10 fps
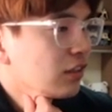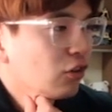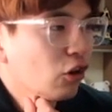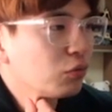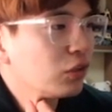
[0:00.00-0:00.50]

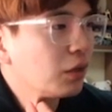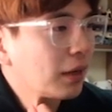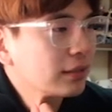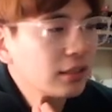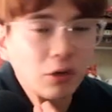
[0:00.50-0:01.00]
여러분들이
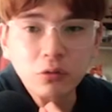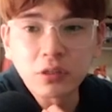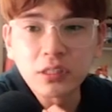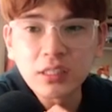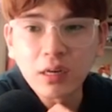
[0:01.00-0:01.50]
봤을 때
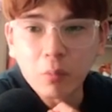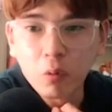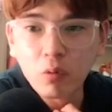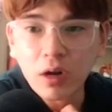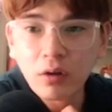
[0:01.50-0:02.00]
어떠신지 한번
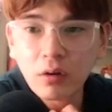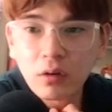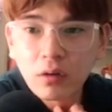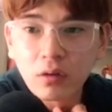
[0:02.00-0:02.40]
볼까요?